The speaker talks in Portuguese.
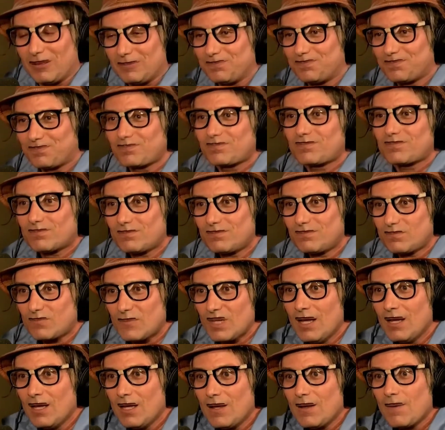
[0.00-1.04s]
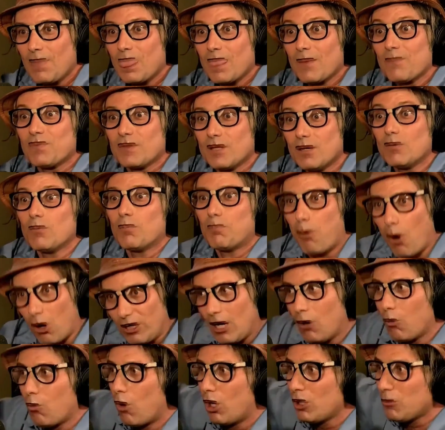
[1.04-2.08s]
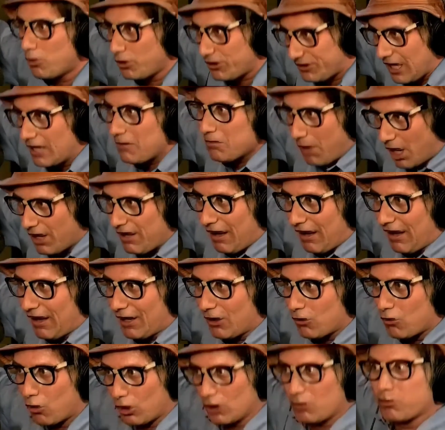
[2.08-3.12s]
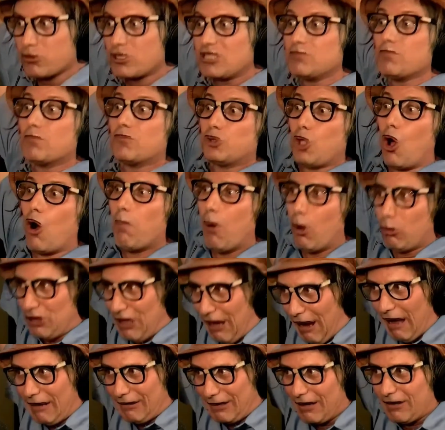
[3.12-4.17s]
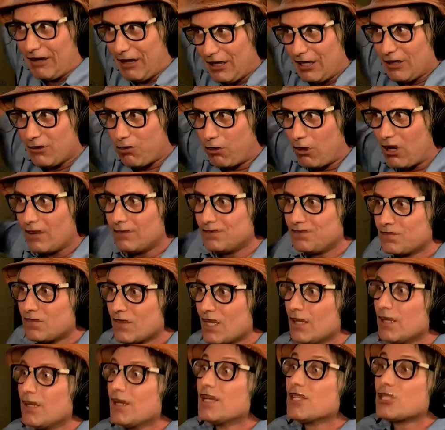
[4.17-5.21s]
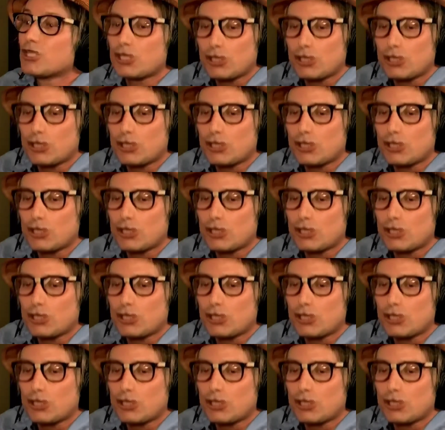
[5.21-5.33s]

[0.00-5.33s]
Pode, cara. Para o busão. Porque o ônibus tem banheiro. Tem, ônibus lógico. Double ele só quer na rua.